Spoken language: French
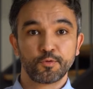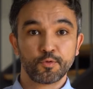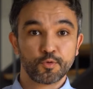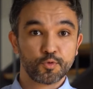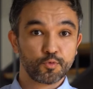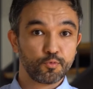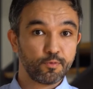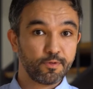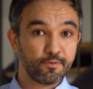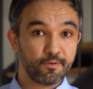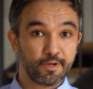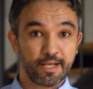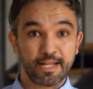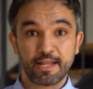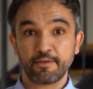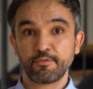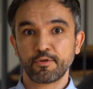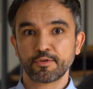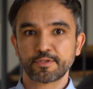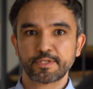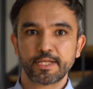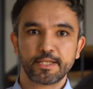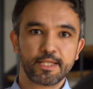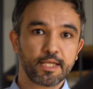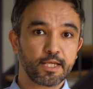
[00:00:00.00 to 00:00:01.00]
de suivre
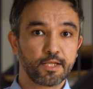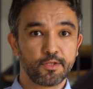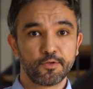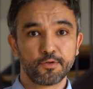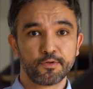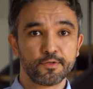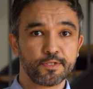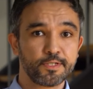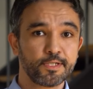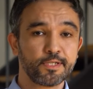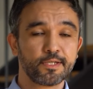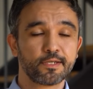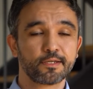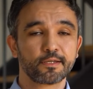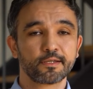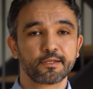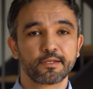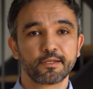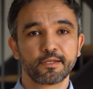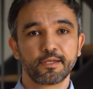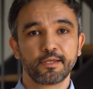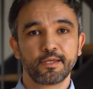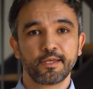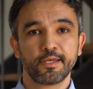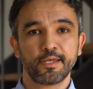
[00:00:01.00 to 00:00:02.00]
l'avancée technologique
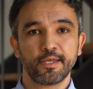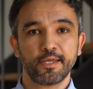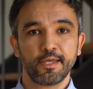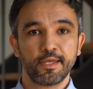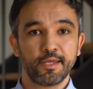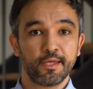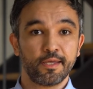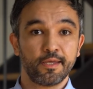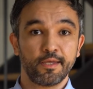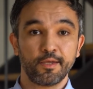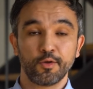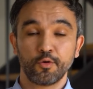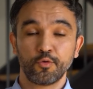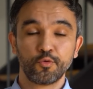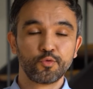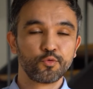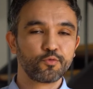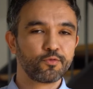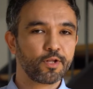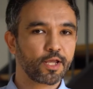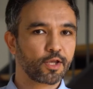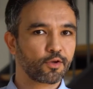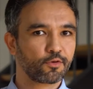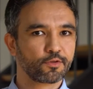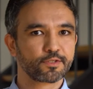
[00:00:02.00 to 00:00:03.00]
et
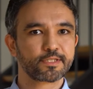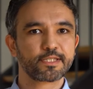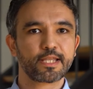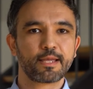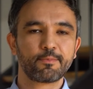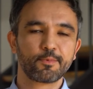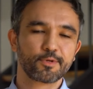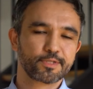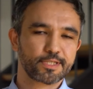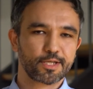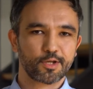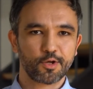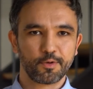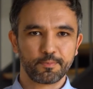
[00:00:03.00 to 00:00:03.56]
renouveler constamment ses